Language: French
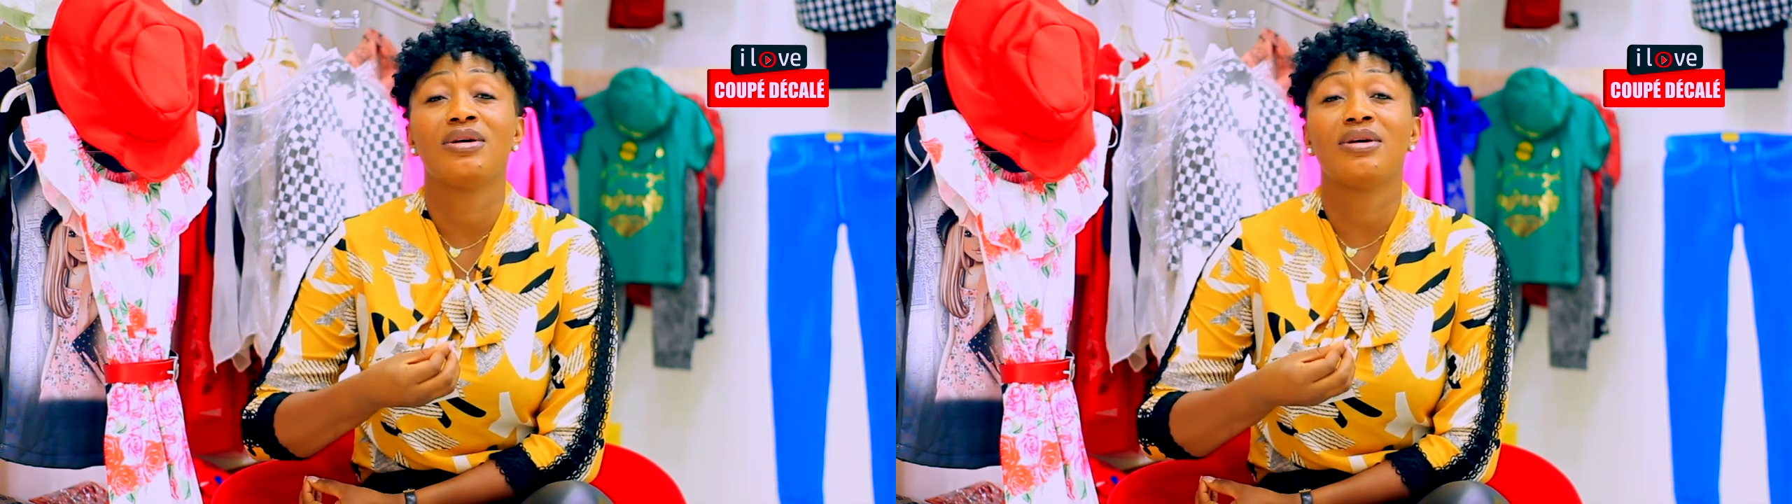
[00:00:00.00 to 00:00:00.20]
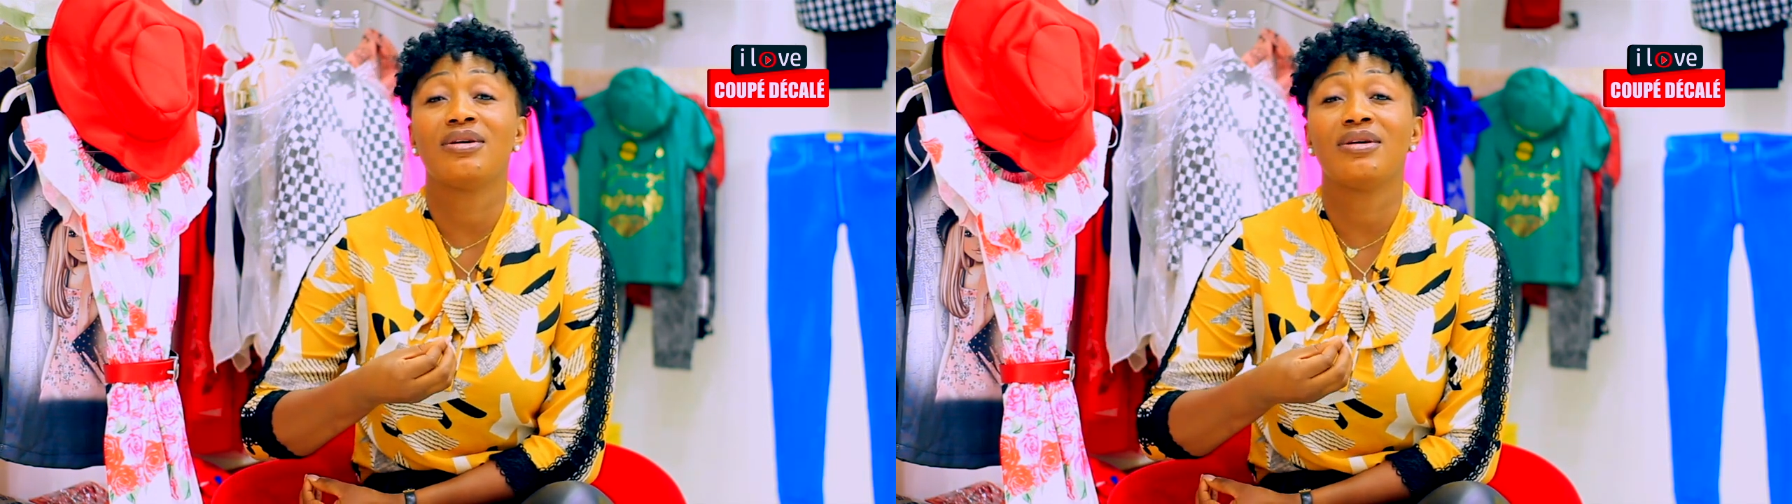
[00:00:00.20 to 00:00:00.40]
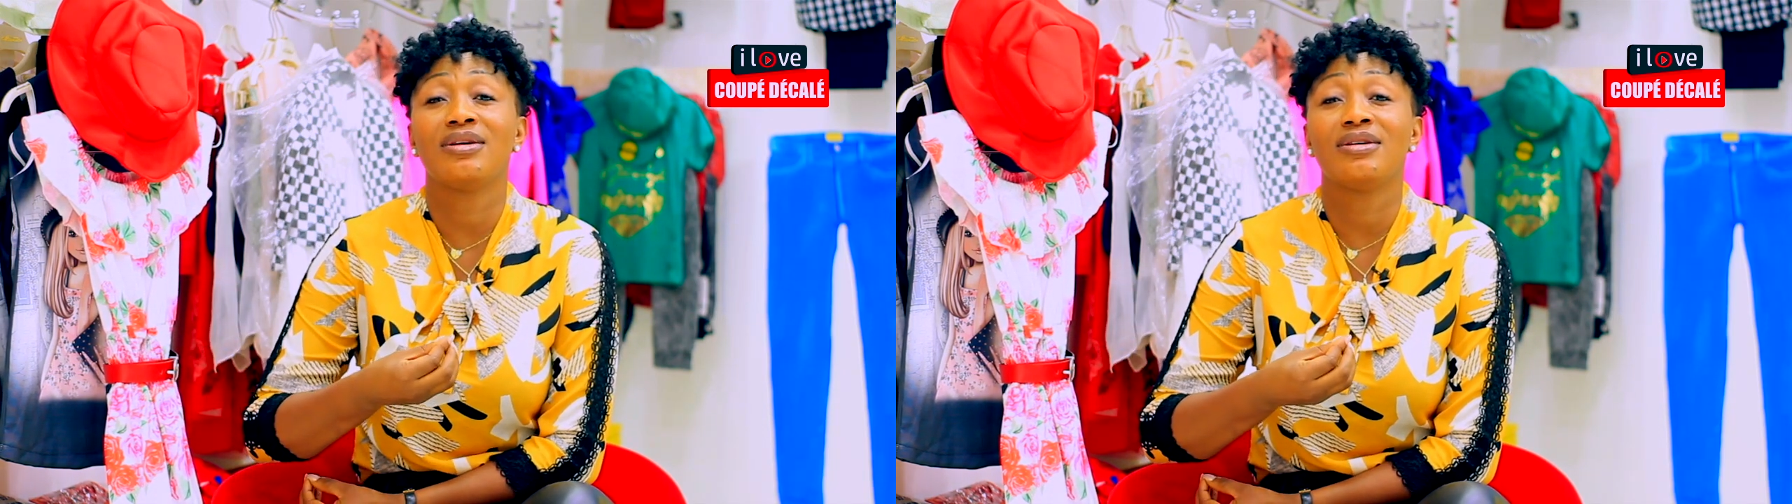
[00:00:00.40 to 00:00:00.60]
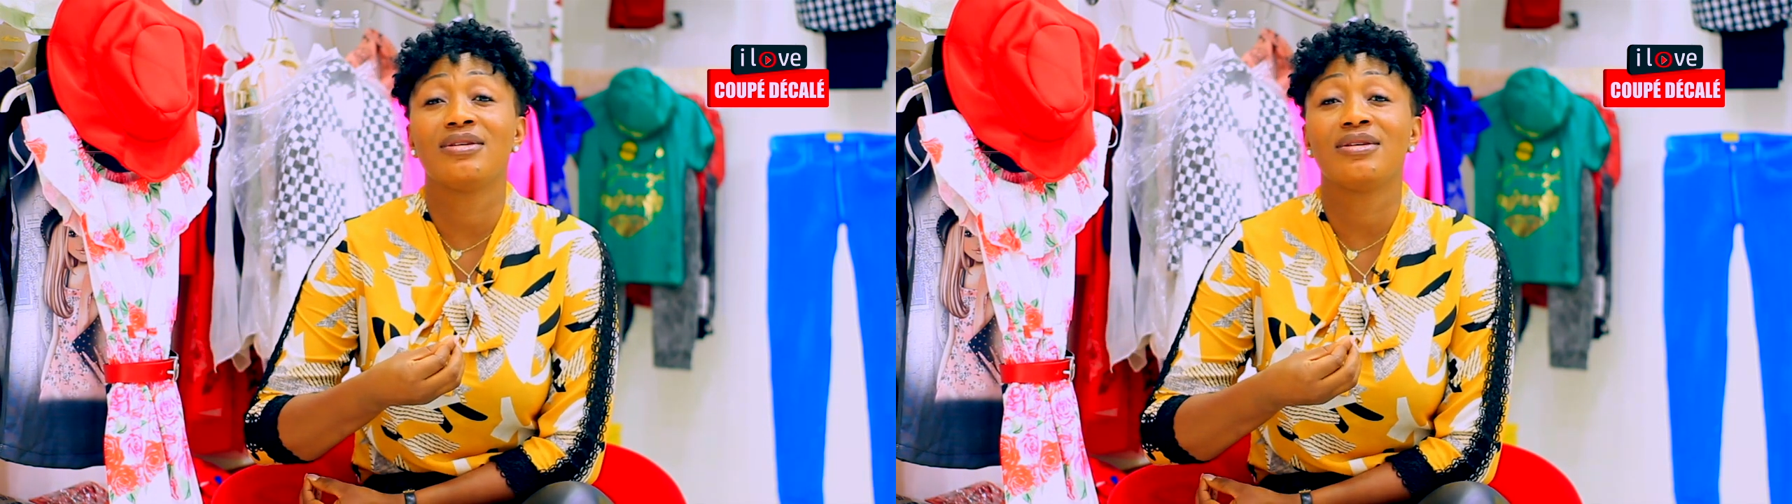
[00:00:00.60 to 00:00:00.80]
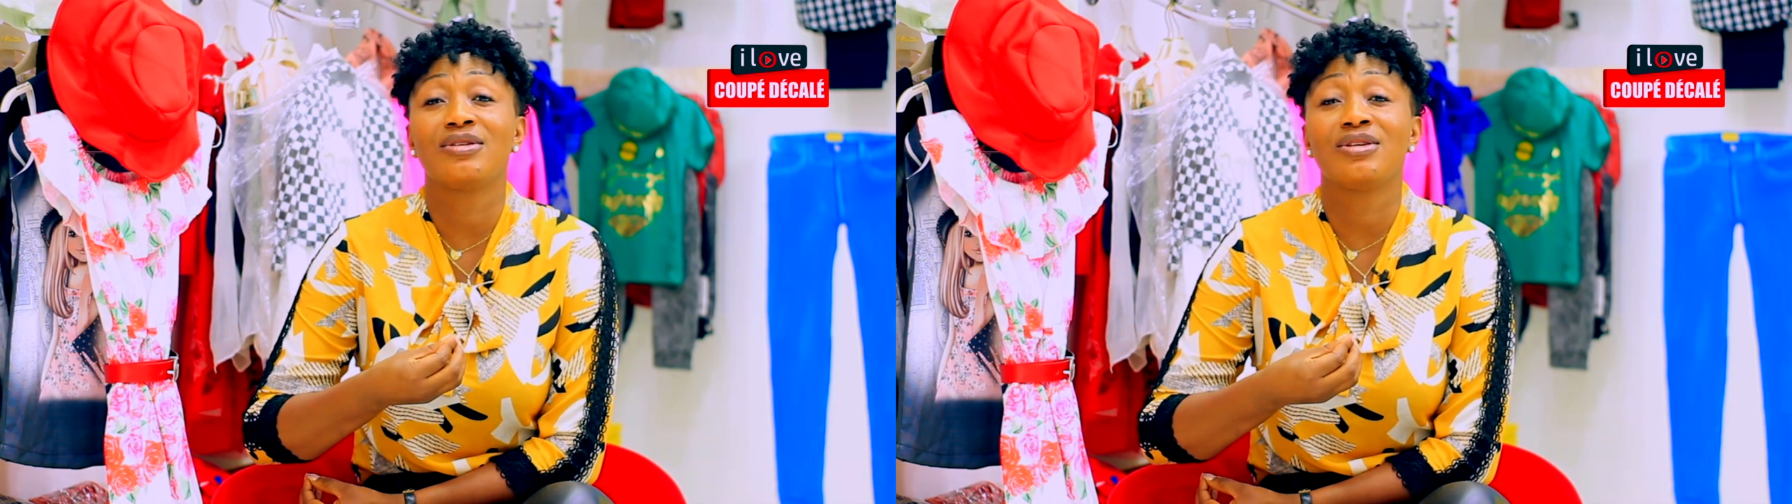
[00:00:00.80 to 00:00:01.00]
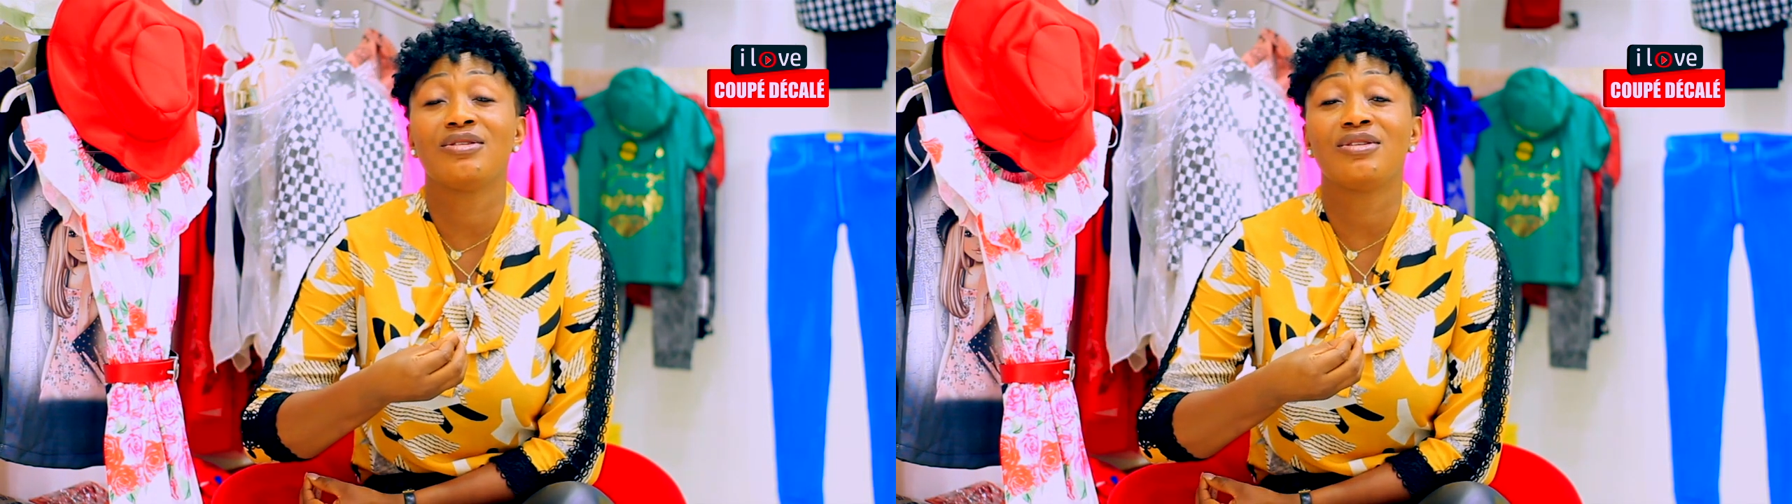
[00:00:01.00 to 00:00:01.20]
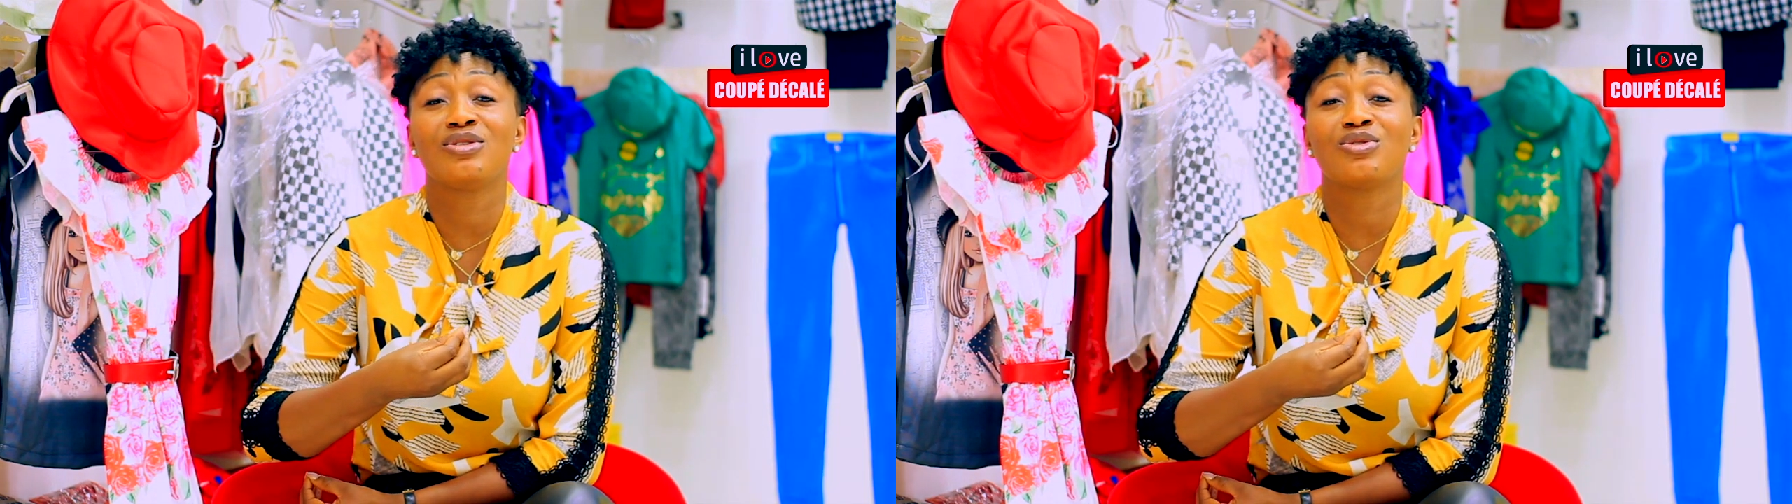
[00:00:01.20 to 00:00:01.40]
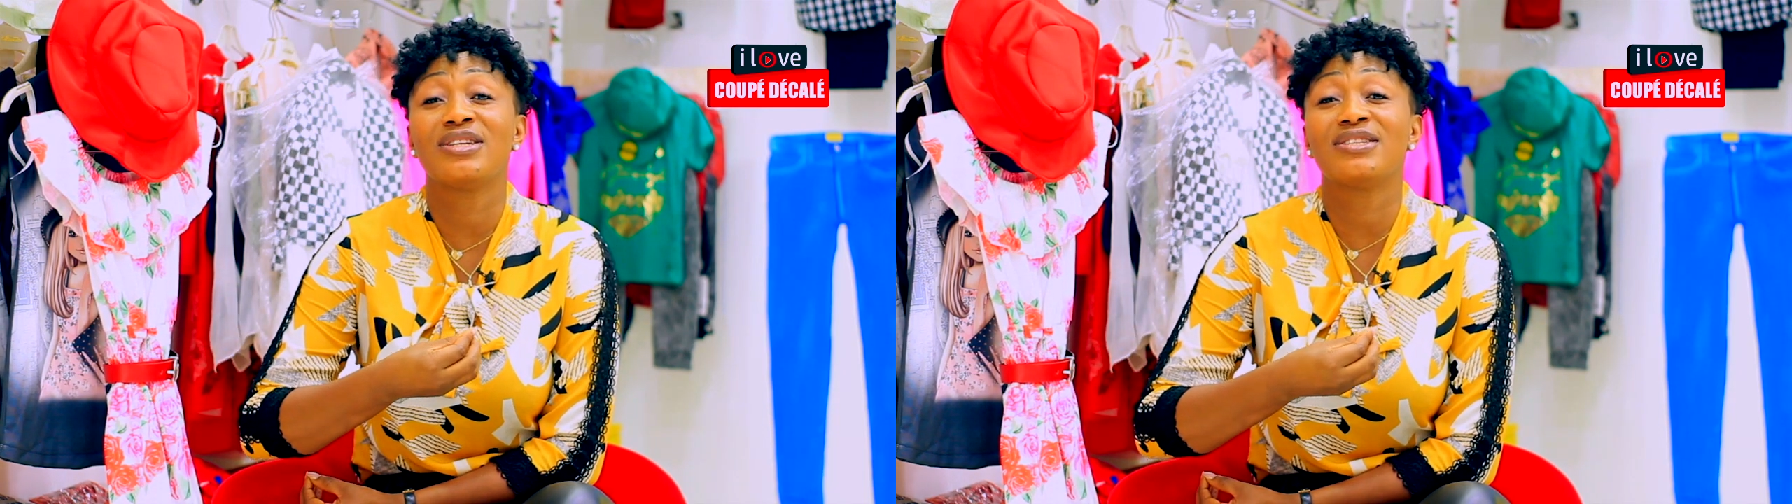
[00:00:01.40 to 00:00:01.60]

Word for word: euh, euh, qu'ils soient des